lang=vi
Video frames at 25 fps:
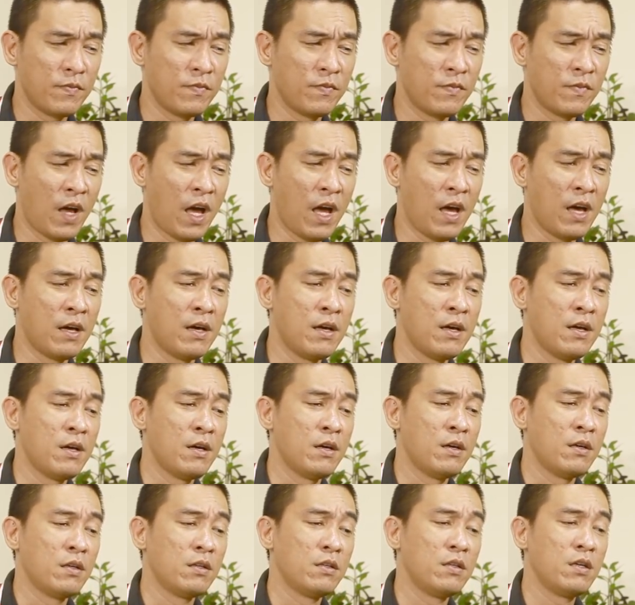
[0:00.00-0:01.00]
ha,
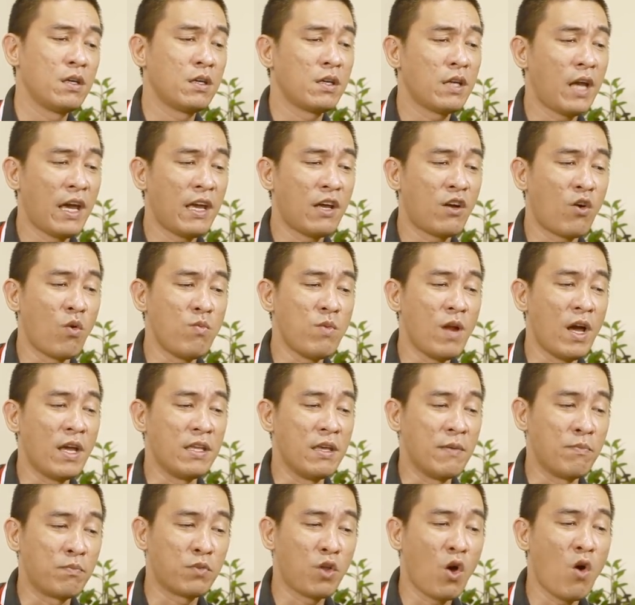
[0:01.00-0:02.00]
nhưng đây cũng là
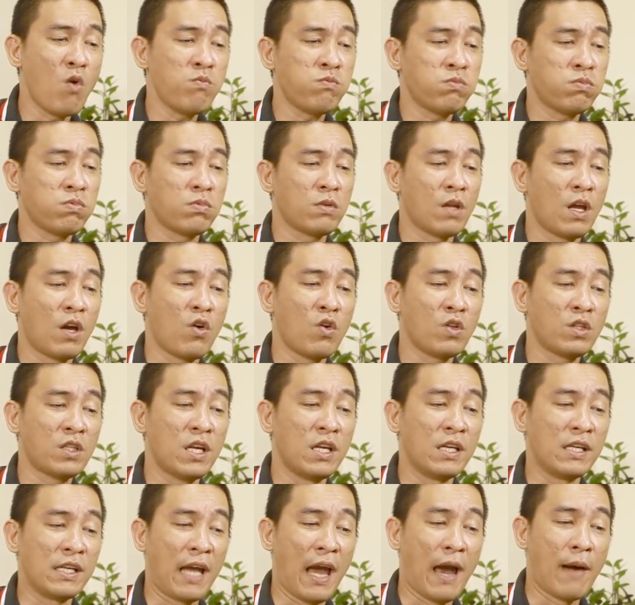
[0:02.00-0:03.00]
dịp tốt để có
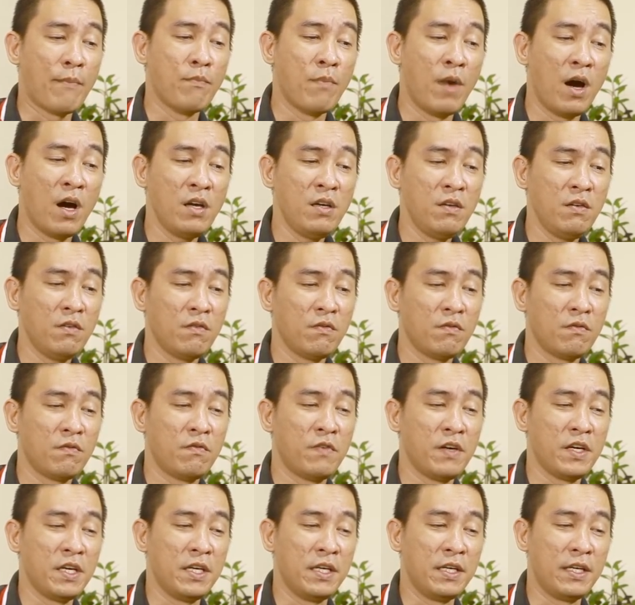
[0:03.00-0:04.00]
tình cảm mới
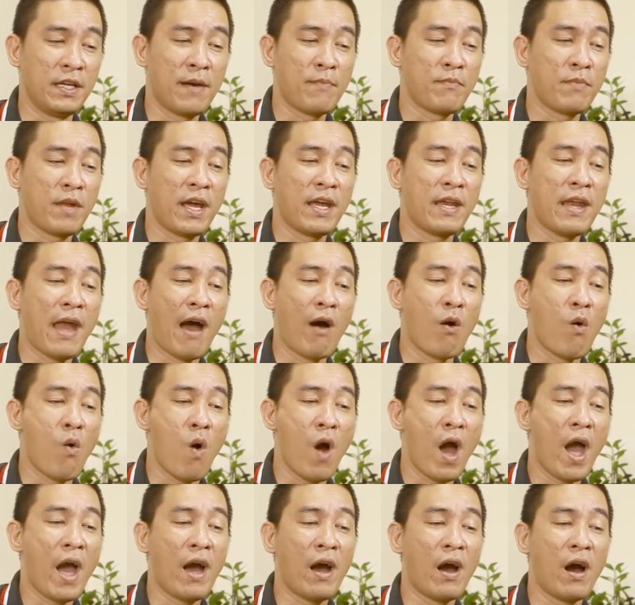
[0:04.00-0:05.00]
vì năm nay đào
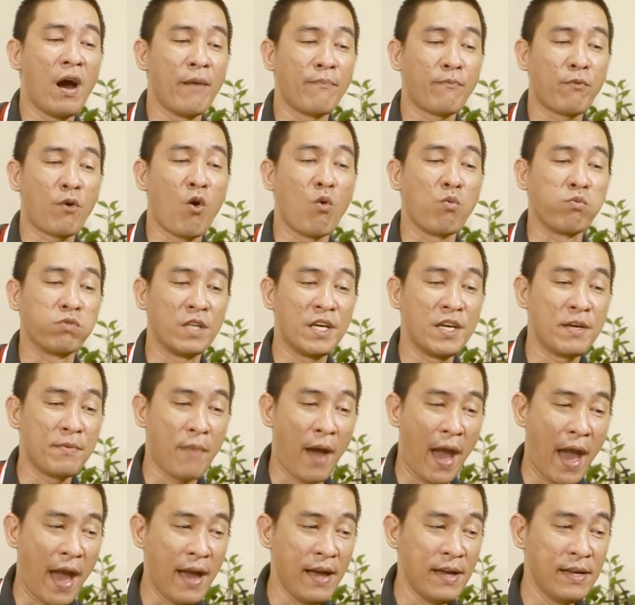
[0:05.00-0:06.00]
hoa hợp cùng thiên
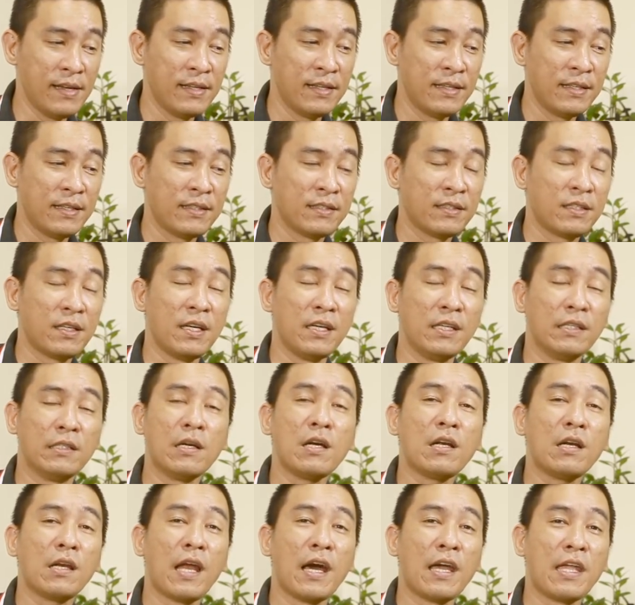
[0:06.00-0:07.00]
mã thì
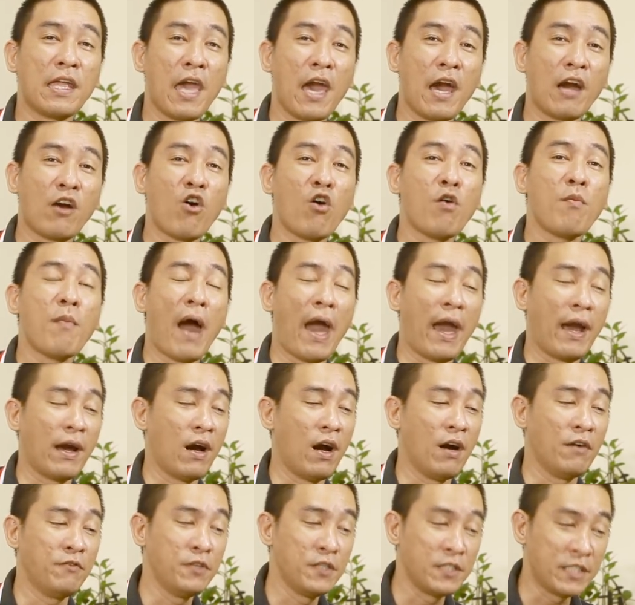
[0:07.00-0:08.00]
rất là dễ có bạn
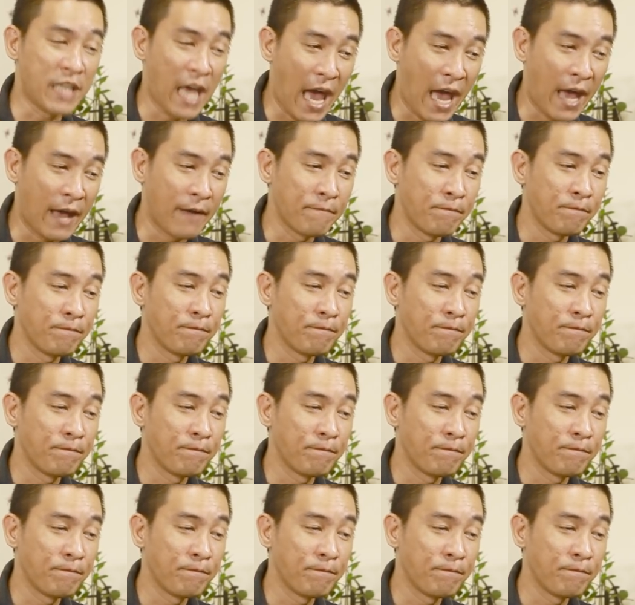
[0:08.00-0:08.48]
ở phương xa